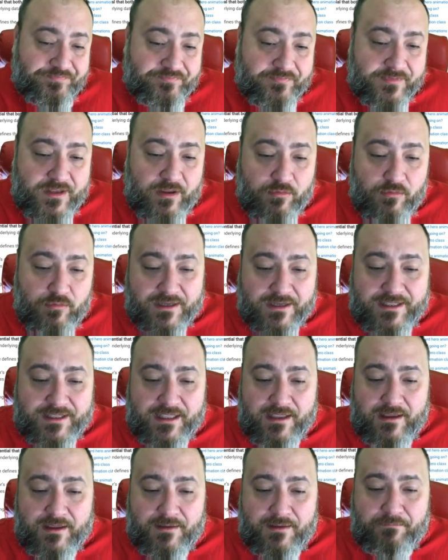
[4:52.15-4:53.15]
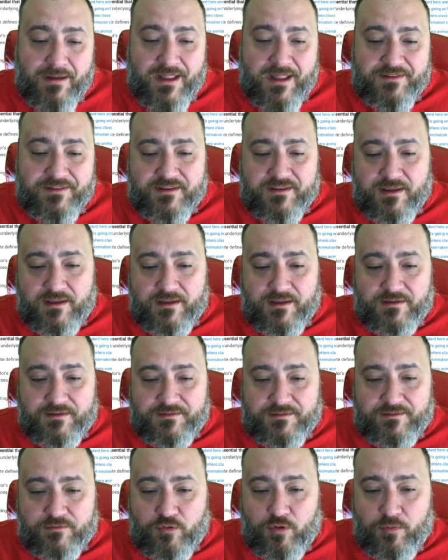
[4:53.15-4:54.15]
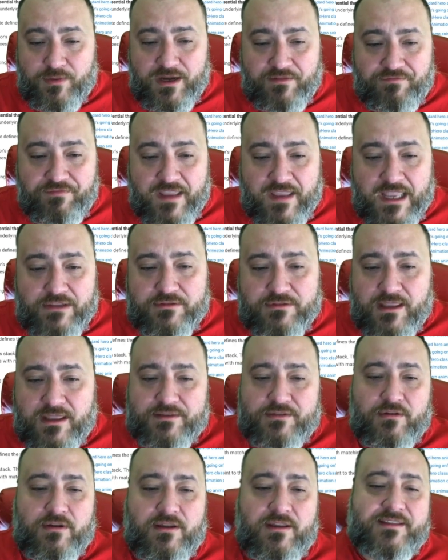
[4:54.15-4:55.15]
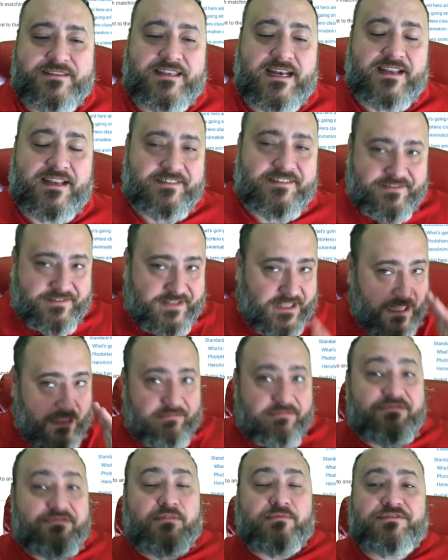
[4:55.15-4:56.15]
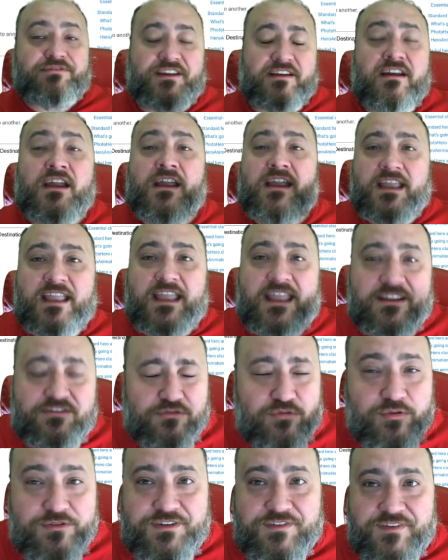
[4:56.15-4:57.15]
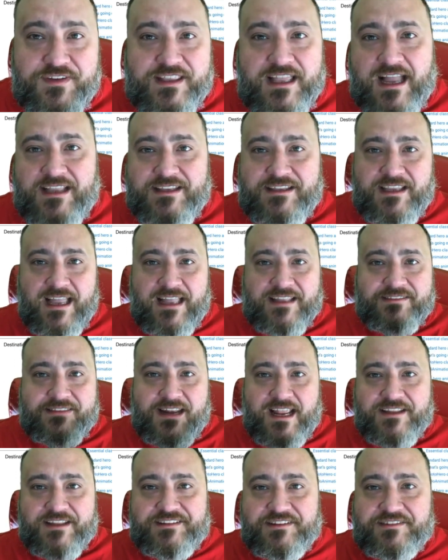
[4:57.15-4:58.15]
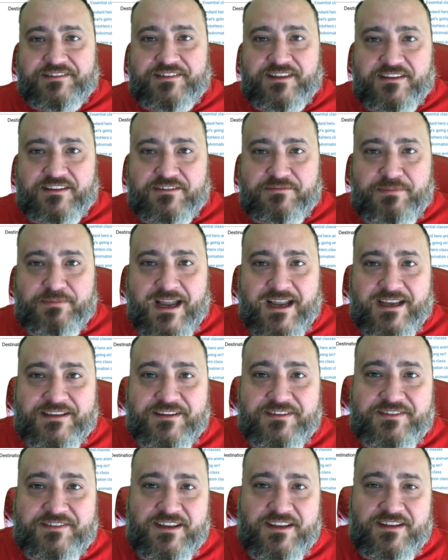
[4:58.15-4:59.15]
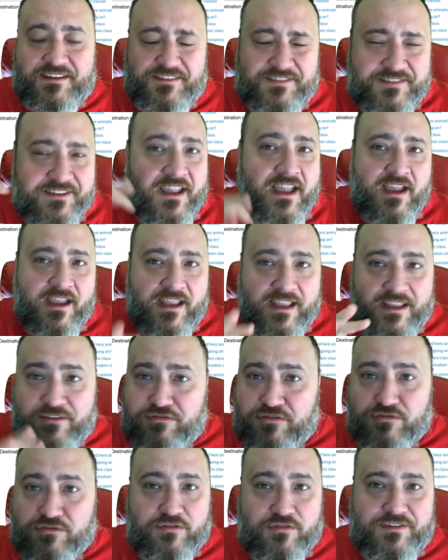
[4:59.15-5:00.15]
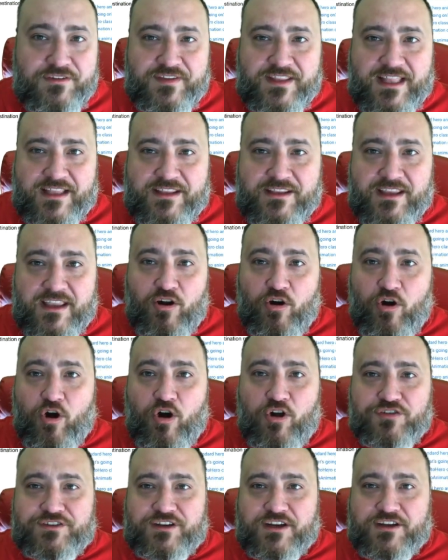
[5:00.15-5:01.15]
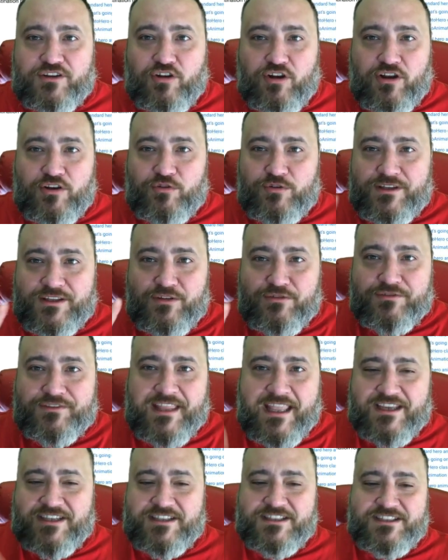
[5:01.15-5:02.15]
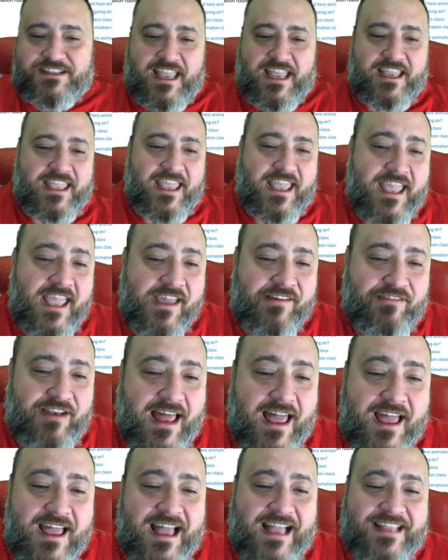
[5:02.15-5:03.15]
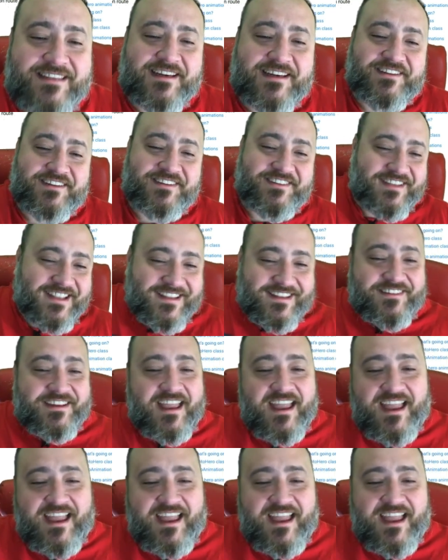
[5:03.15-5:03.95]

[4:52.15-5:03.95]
Então, aqui é a básica é, como ele é feito, né? Então, atrás das cenas, vamos ver exclusividade atrás das cenas, behind the scenes, isso exclusividade Oscar de Hollywood não tem. A gente tem aqui, lá, atrás das cenas.